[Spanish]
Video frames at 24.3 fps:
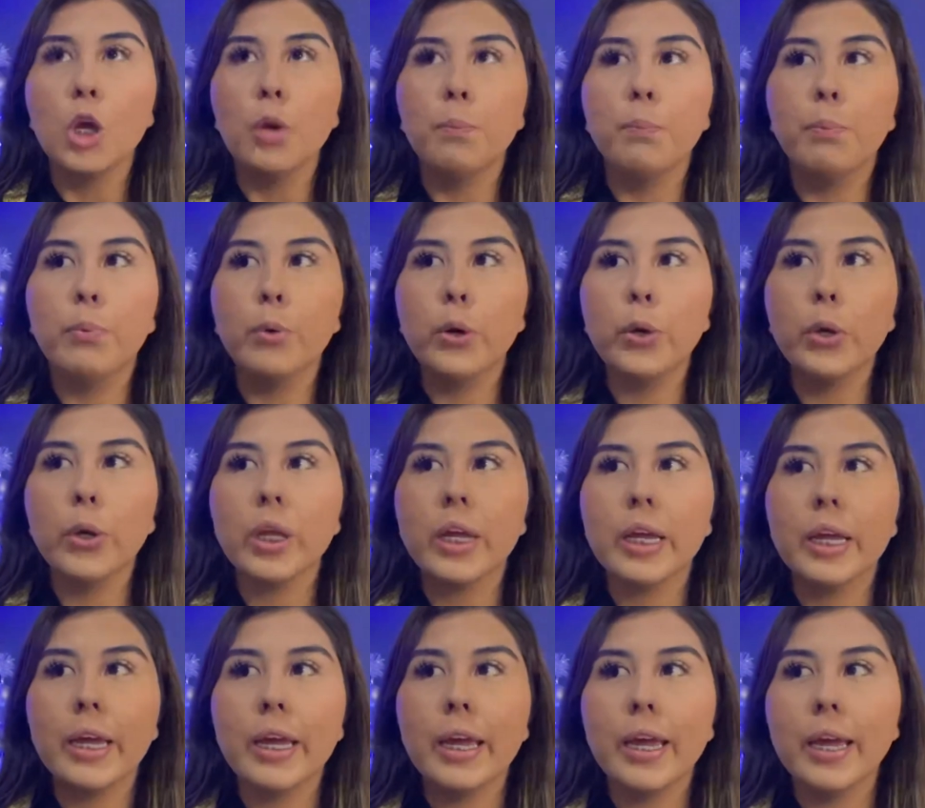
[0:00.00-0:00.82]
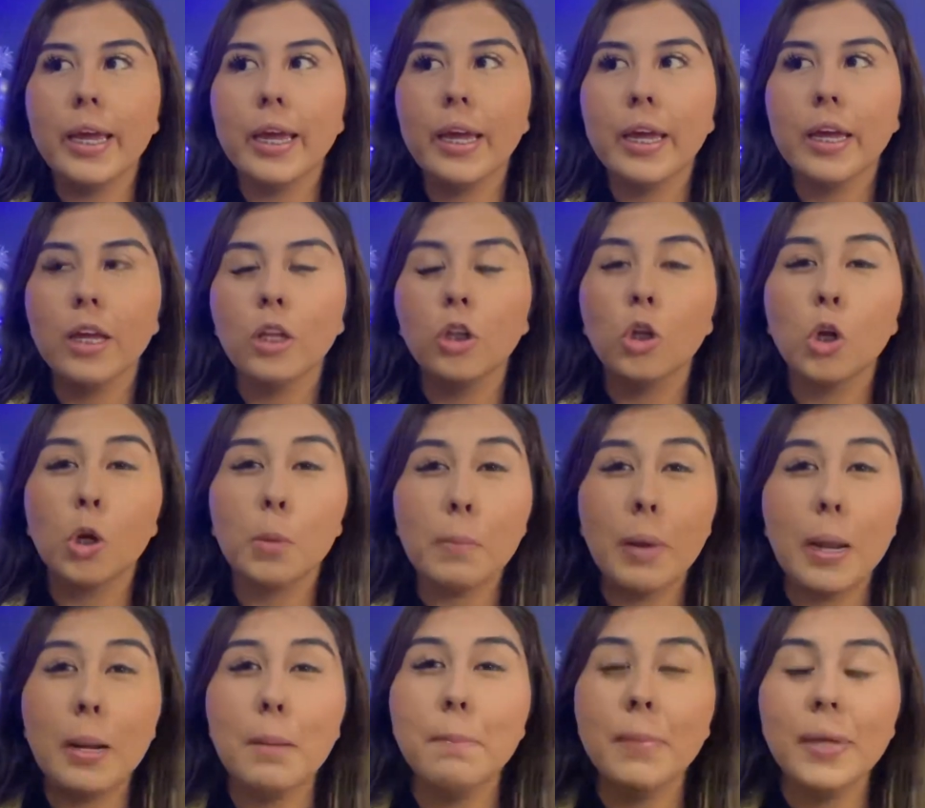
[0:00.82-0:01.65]
porque
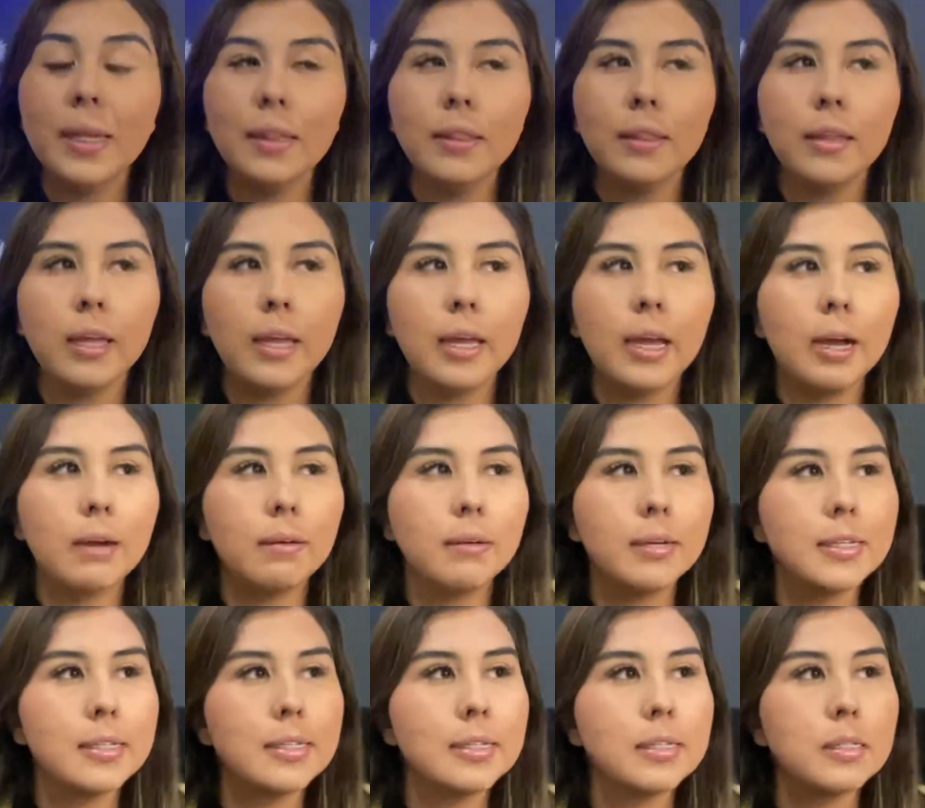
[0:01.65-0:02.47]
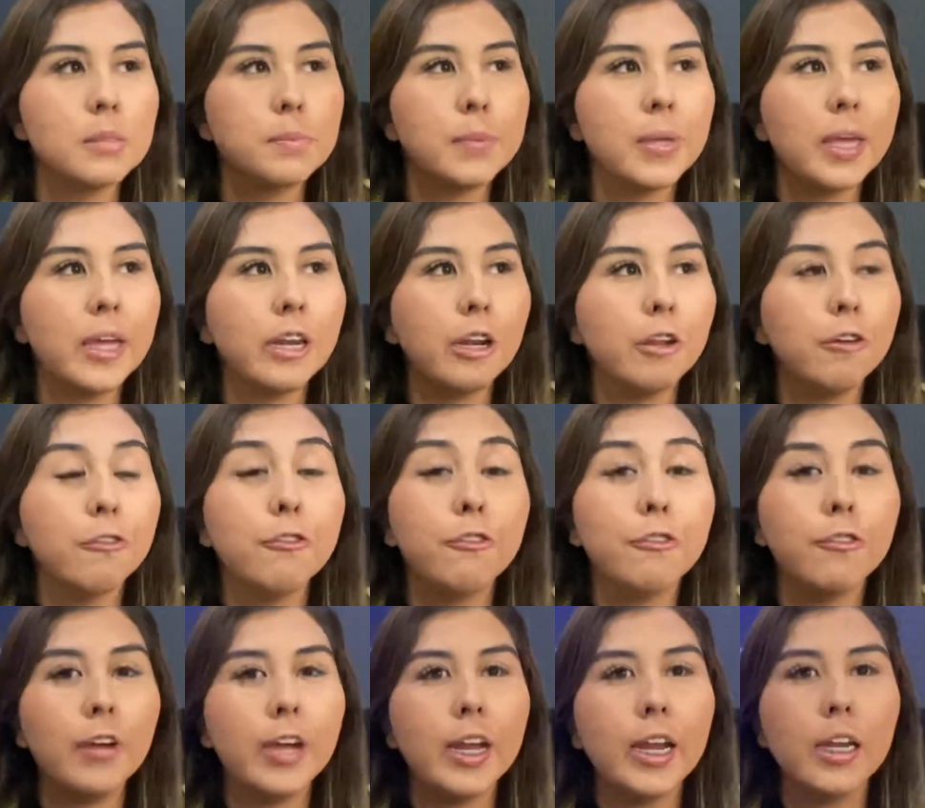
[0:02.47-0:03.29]
normalmente a veces viene
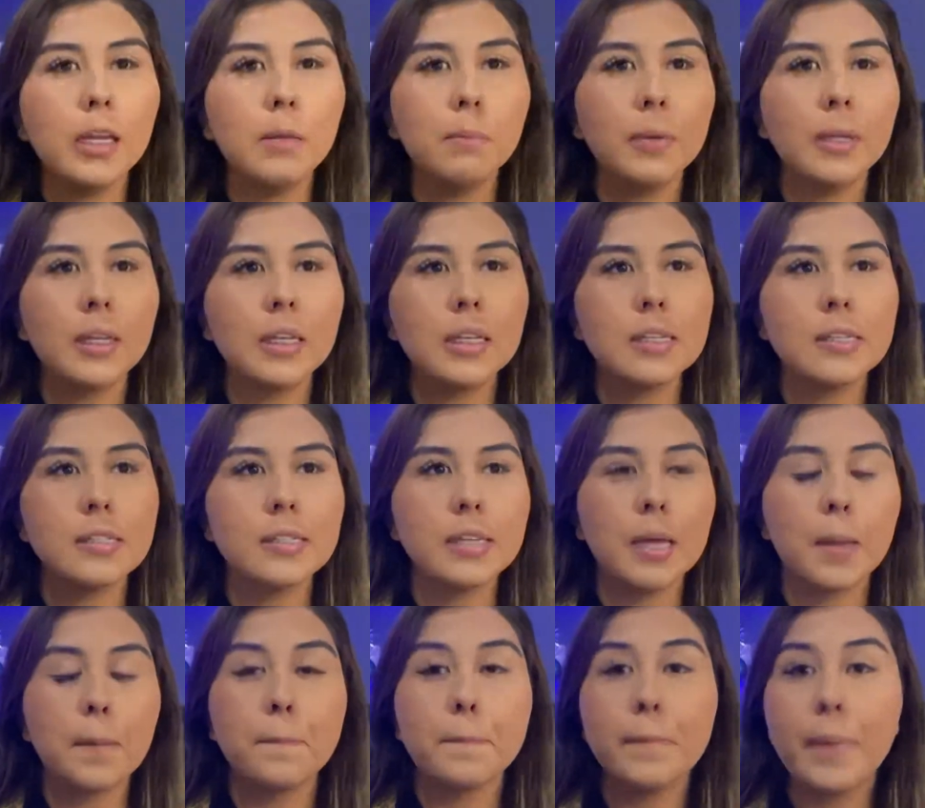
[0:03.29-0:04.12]
Fer y me dice,